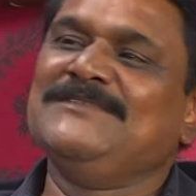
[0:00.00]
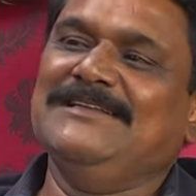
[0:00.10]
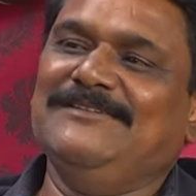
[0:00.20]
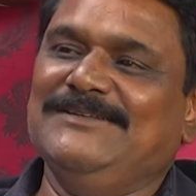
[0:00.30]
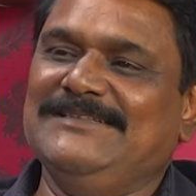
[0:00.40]

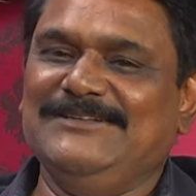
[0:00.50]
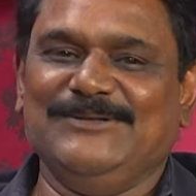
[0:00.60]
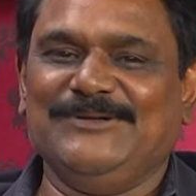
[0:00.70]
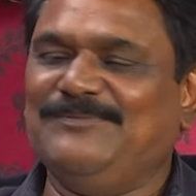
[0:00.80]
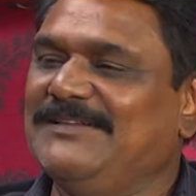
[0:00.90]
இருபது சீட்டு
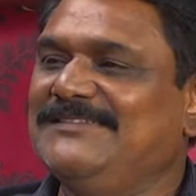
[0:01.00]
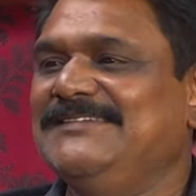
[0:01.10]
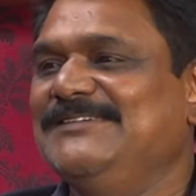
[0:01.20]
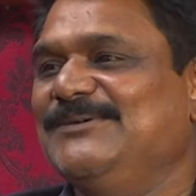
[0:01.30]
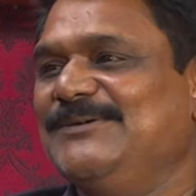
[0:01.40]
வரும் பத்து
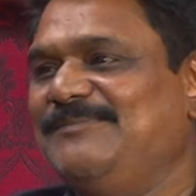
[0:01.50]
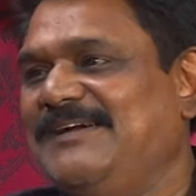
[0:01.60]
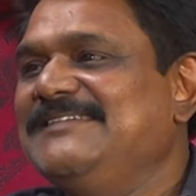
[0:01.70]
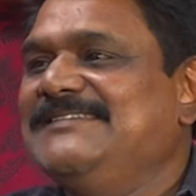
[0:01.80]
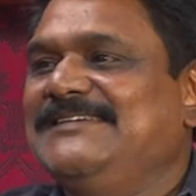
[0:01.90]
சீட்டு வரும்
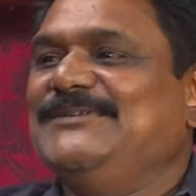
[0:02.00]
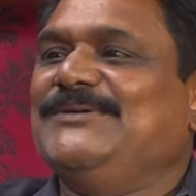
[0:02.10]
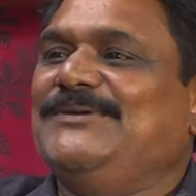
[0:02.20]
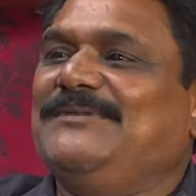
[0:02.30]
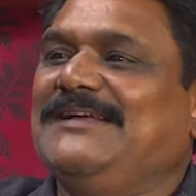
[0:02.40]
பதினஞ்சு சீட்டு
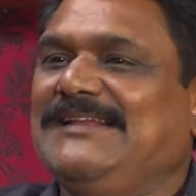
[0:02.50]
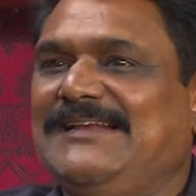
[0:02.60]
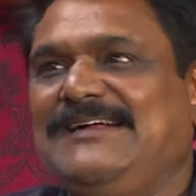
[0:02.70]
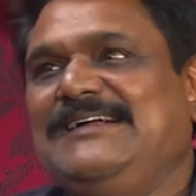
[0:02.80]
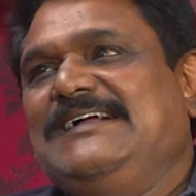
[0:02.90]
வரும்
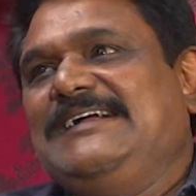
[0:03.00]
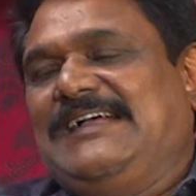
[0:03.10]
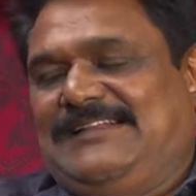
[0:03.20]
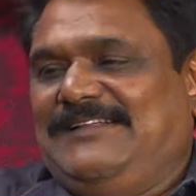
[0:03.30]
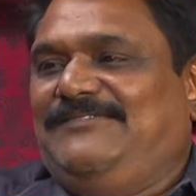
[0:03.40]
அப்படிங்கிறதுலாம்
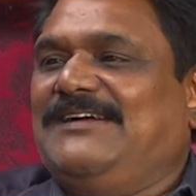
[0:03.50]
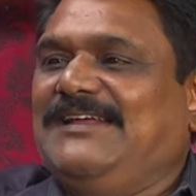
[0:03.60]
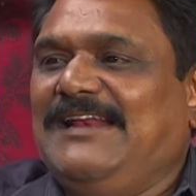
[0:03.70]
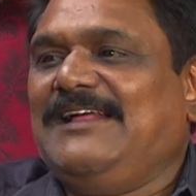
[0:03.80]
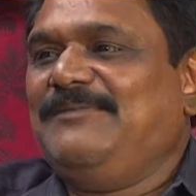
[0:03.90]
ஆனால் இவங்க
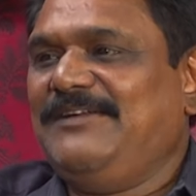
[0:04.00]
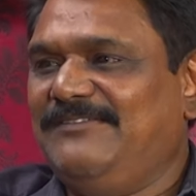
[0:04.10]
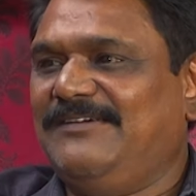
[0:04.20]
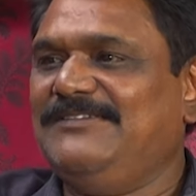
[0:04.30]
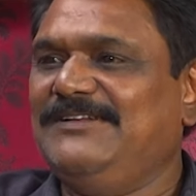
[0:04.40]
எல்லாருமே
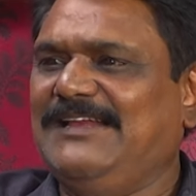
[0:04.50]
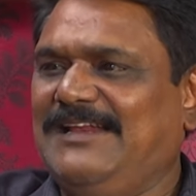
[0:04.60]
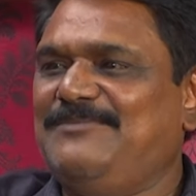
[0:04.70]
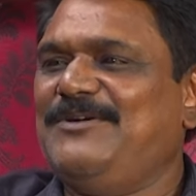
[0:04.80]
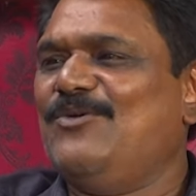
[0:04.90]
இவங்க வந்து
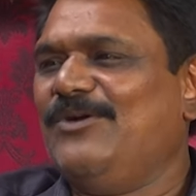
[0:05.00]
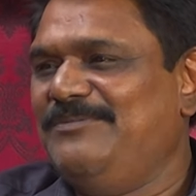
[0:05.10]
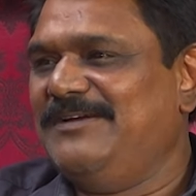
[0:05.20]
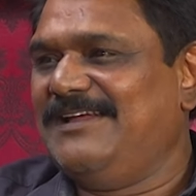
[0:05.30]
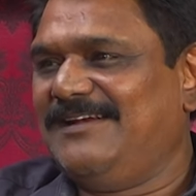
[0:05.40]
எல்லாருமே கோடி
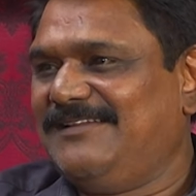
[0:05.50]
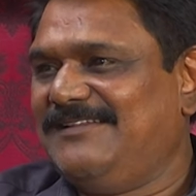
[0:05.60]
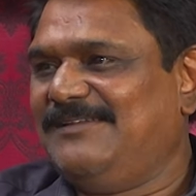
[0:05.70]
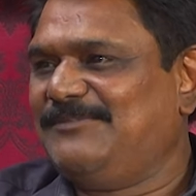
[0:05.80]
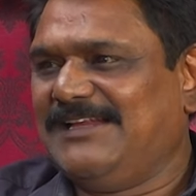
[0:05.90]

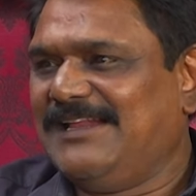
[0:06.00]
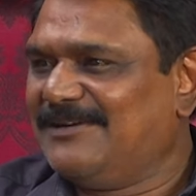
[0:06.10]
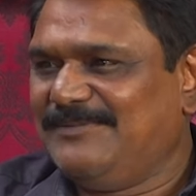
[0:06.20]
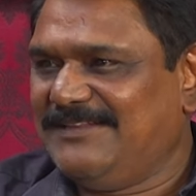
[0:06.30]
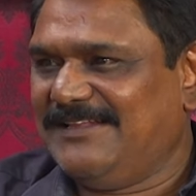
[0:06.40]
மீடியான்றது நமக்கு
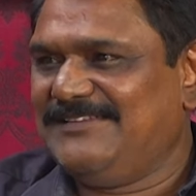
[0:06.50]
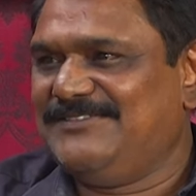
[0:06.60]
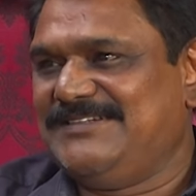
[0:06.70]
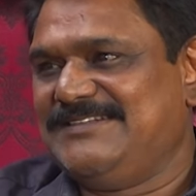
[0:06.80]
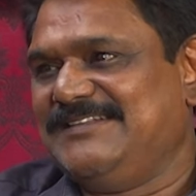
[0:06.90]
எல்லாருக்குமே தெரிஞ்ச
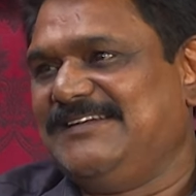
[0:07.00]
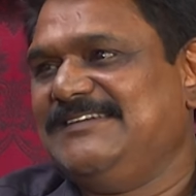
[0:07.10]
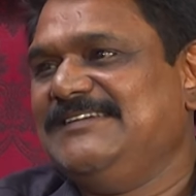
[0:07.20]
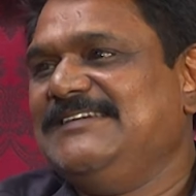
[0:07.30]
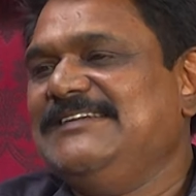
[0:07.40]
விஷயந்தான்
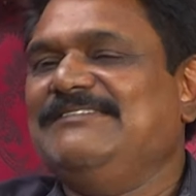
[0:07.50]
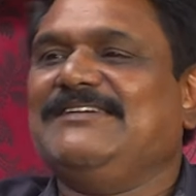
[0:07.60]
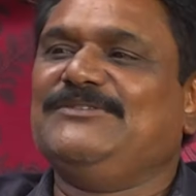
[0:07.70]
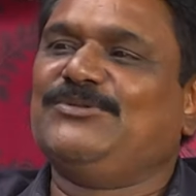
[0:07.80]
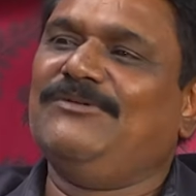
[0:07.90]

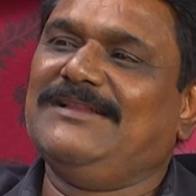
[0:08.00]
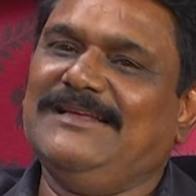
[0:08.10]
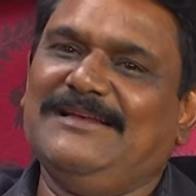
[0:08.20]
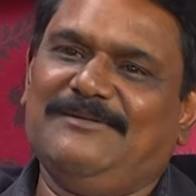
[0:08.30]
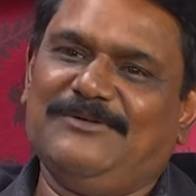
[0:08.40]
இவர்கள்
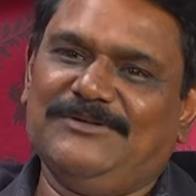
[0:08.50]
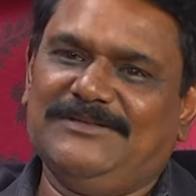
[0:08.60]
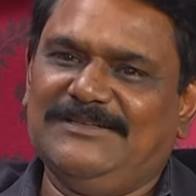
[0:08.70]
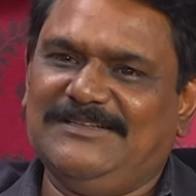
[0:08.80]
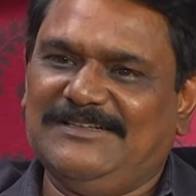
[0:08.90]
சொல்வதை நாம்
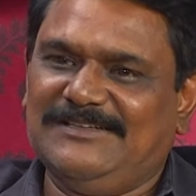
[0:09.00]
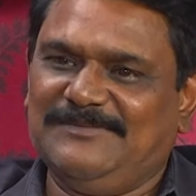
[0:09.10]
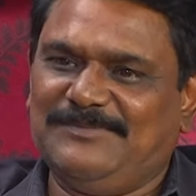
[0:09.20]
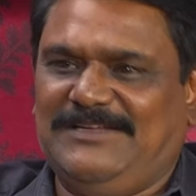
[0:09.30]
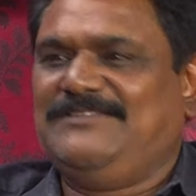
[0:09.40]
வந்து
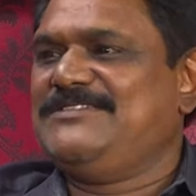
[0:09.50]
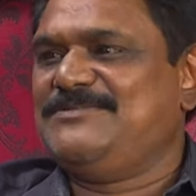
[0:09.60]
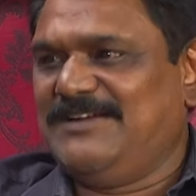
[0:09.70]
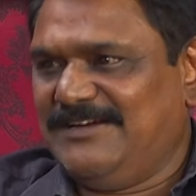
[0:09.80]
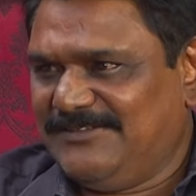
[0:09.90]
பெரிய
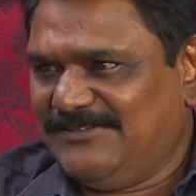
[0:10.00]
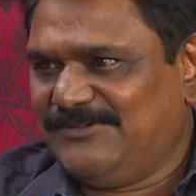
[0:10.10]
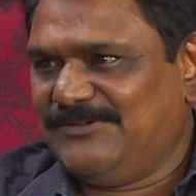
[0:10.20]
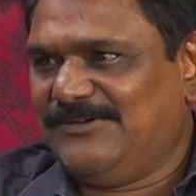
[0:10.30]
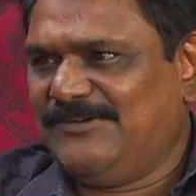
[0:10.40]
விஷயமா
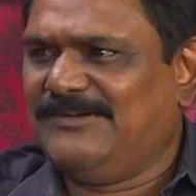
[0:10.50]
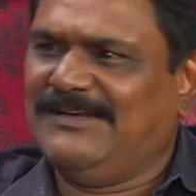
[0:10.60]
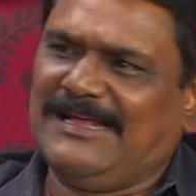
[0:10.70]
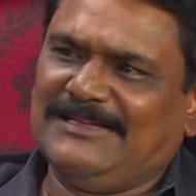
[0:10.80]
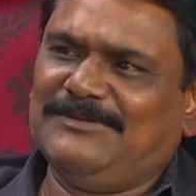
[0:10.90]
எடுத்துக்கணுன்னோ
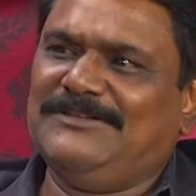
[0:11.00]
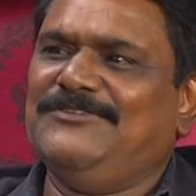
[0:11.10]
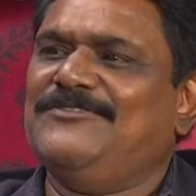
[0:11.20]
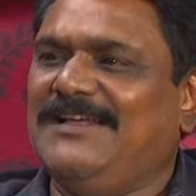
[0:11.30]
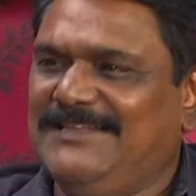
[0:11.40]
இல்லை அதை பற்றி
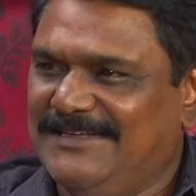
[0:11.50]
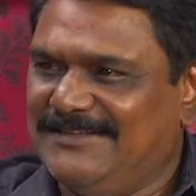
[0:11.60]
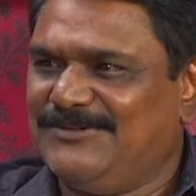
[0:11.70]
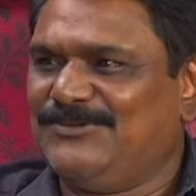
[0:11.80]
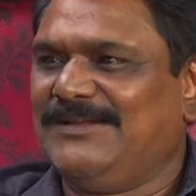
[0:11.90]

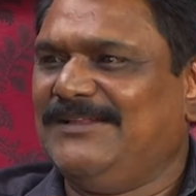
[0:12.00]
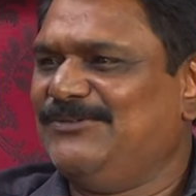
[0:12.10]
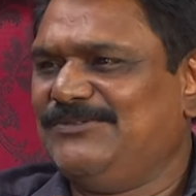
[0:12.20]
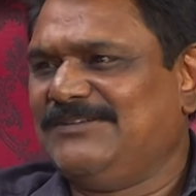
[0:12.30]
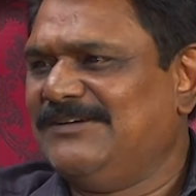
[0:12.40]
விவாதிக்கிறதுக்கு கூட
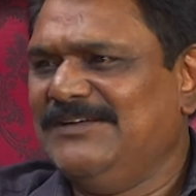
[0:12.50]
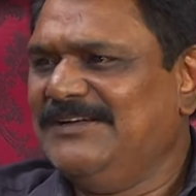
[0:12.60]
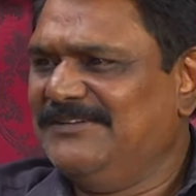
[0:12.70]
எதுவும்